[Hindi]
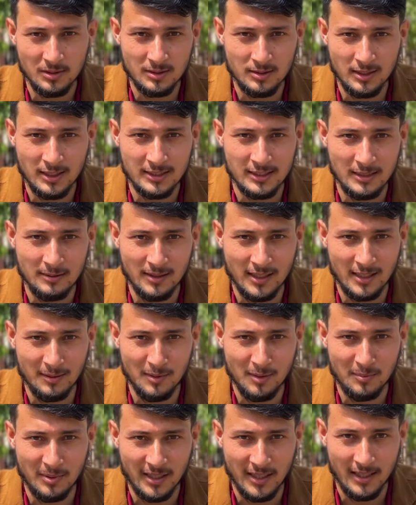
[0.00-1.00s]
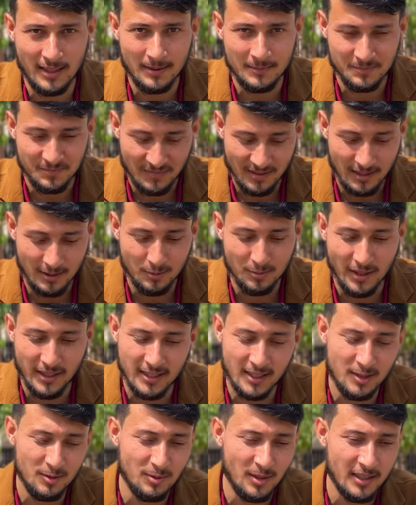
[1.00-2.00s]
किसके बारे में बड़ा
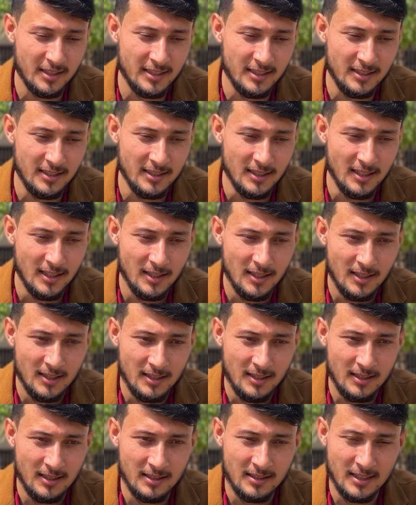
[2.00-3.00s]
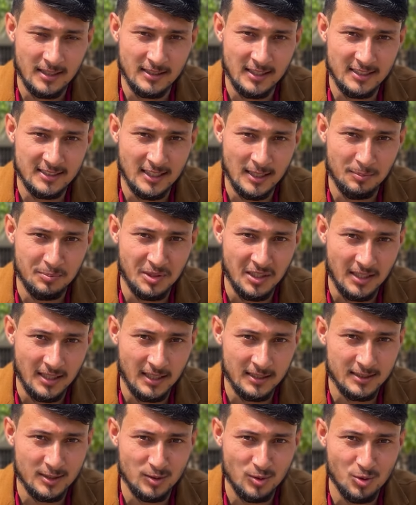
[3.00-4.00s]
वायरल हुआ कि कर्नल साहब
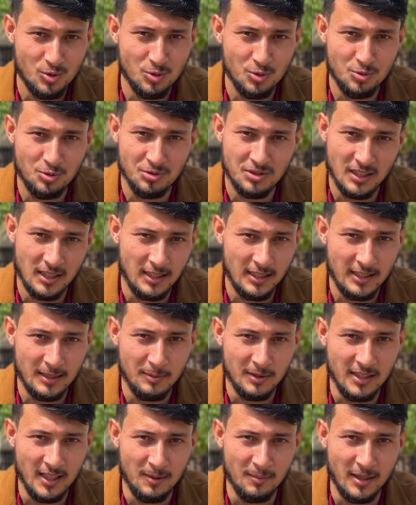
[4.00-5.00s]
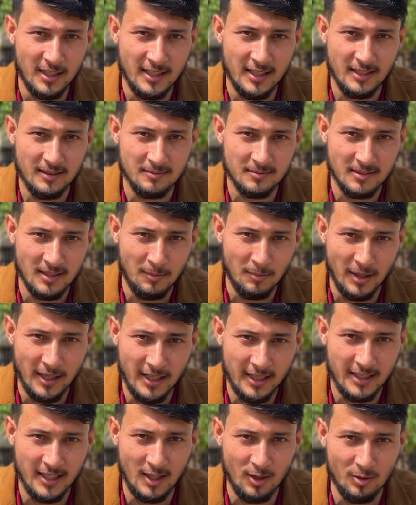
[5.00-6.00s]
शहराज के तो शू शू चल रहे भाई हमारे
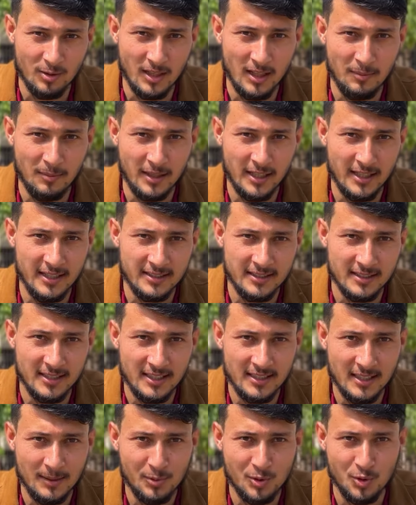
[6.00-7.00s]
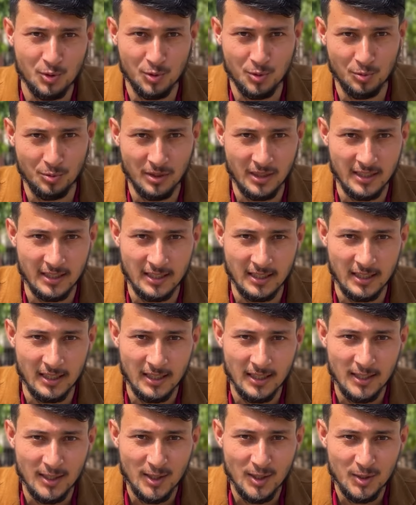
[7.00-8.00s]
हमारा क्या होगा हमारा इंटरनेट कब शू शू करेगा
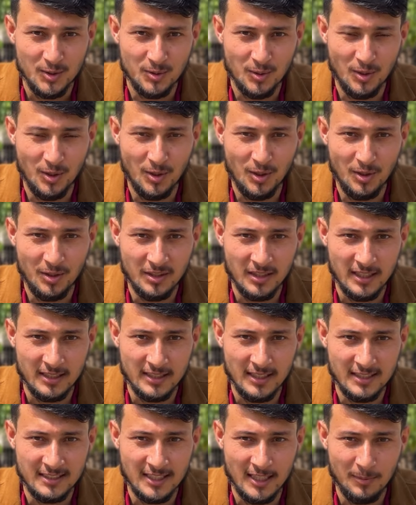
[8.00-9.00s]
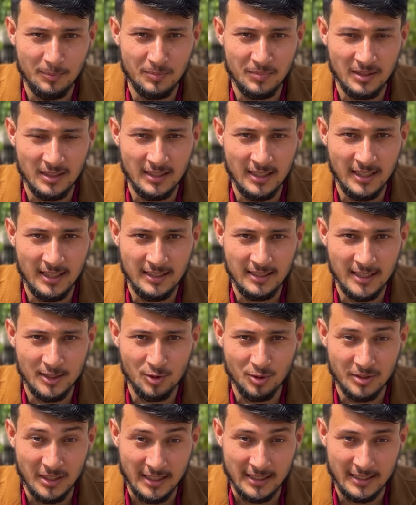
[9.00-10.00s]
तो कर्नल साहब ने ये जो
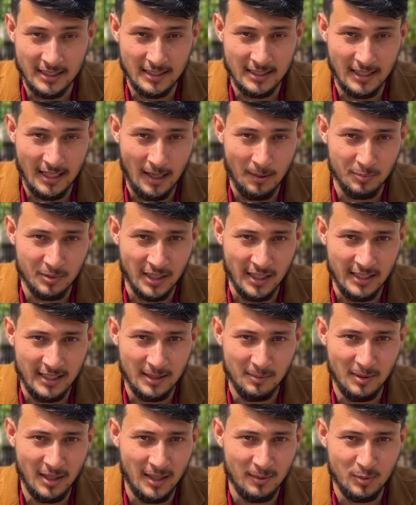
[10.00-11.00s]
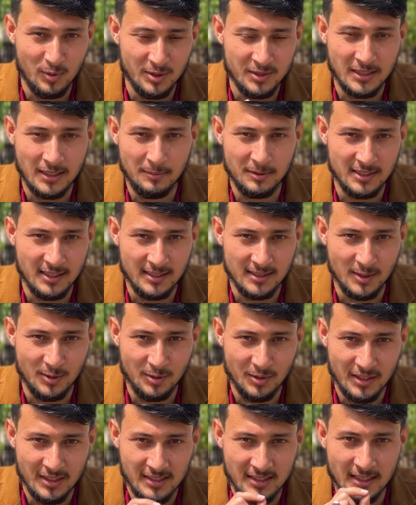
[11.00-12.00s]
टेक्निक अपनाई है मैं आपको इसका बताता हूँ
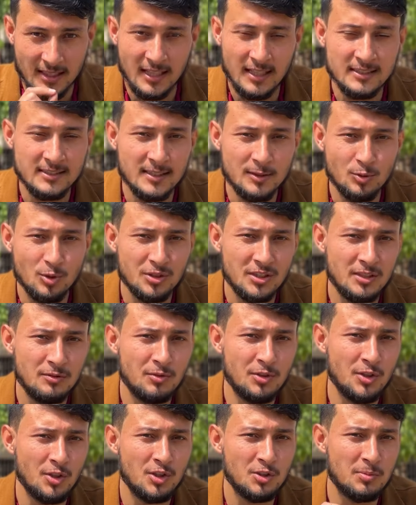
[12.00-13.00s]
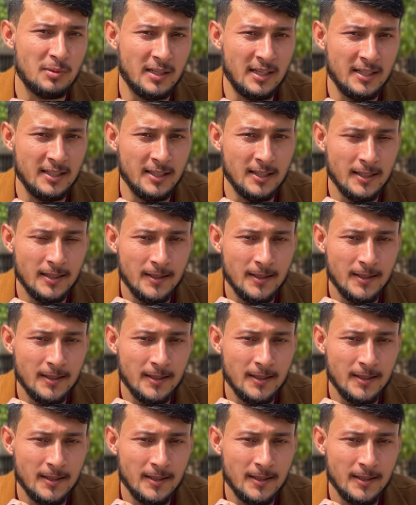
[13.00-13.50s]
कि शहराज ने दो तीन वीडियोज़ बनाई